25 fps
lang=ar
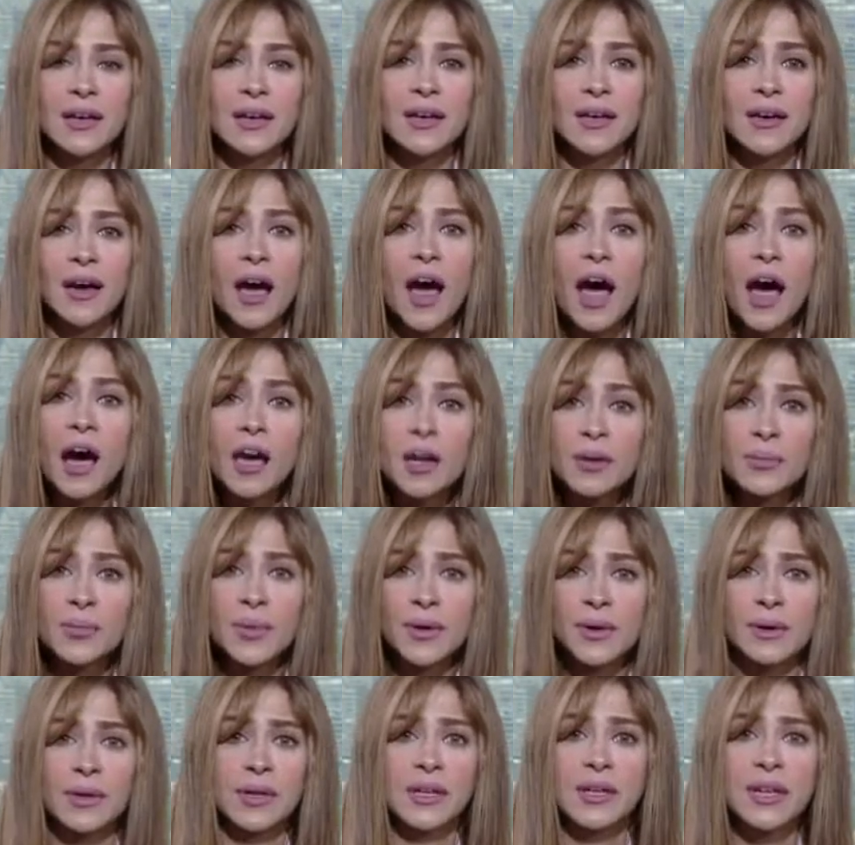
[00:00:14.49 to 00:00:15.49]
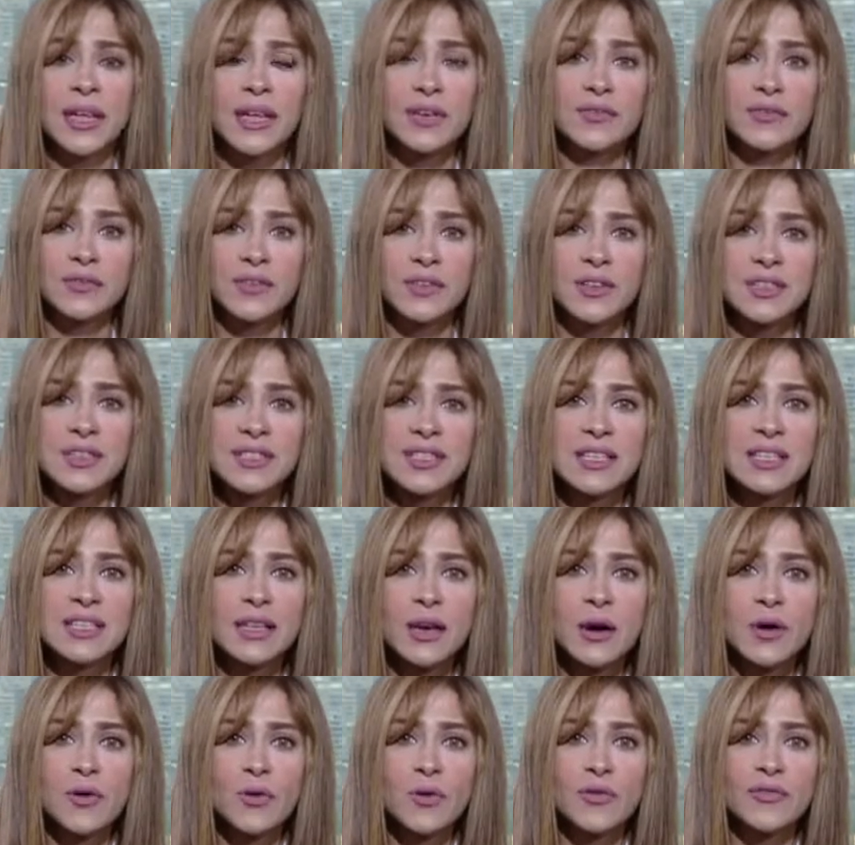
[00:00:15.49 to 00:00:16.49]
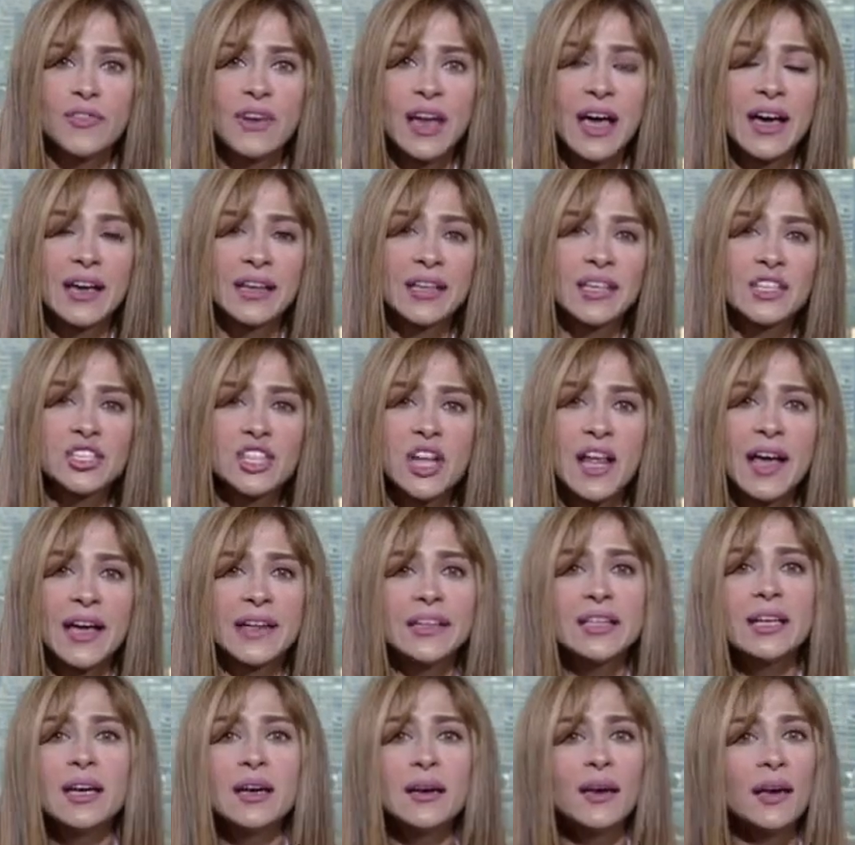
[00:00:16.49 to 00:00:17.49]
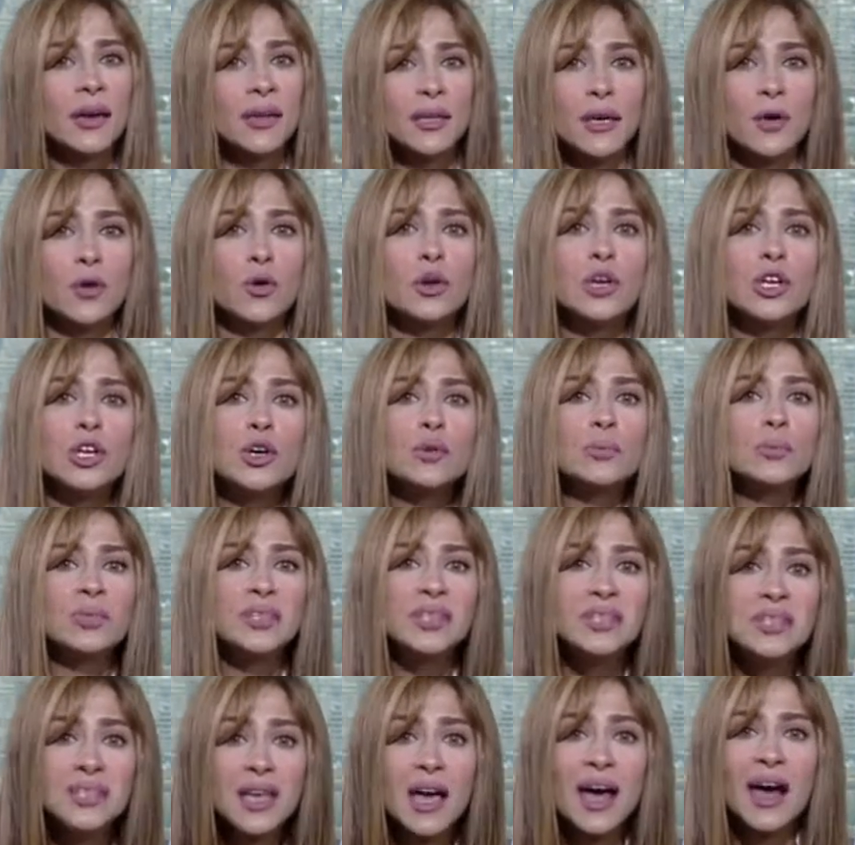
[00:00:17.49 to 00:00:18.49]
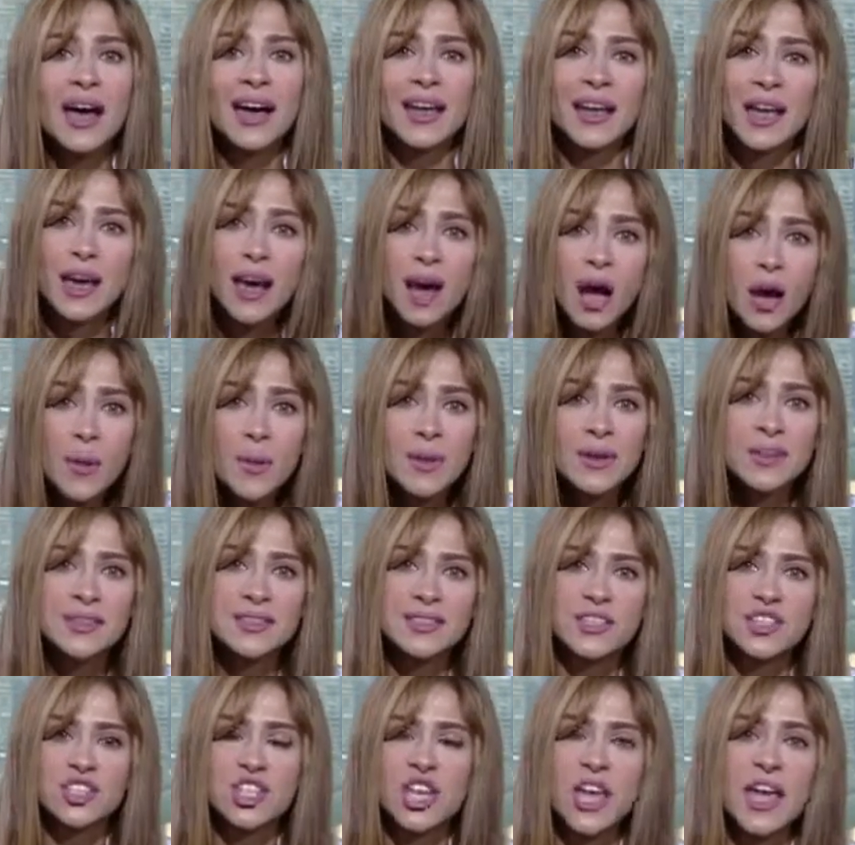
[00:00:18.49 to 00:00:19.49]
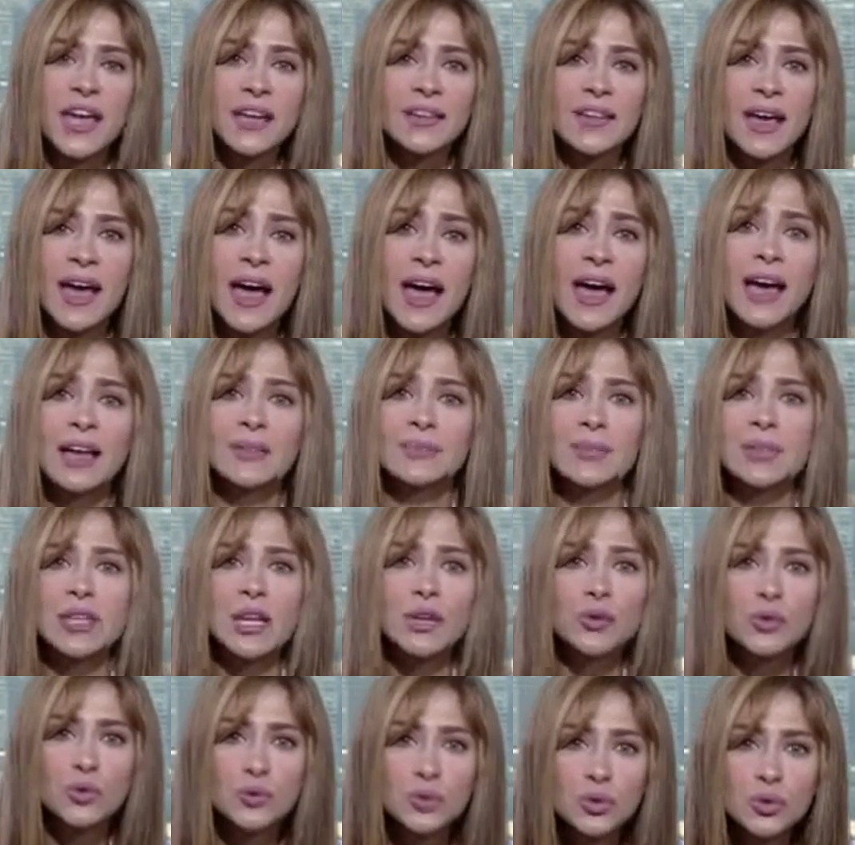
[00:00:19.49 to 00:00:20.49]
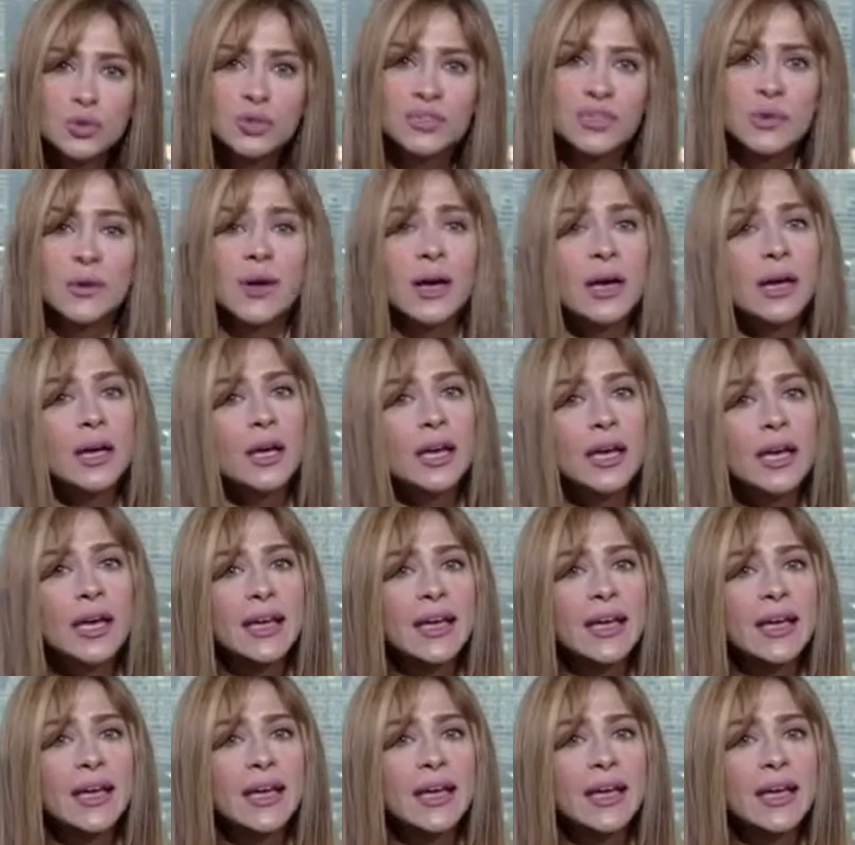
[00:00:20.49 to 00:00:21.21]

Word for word: حرب هناك في سينا وفي العريش الحقيقة احنا كل يوم بنصحى على خبر استشهاد أحد من الجنود سواء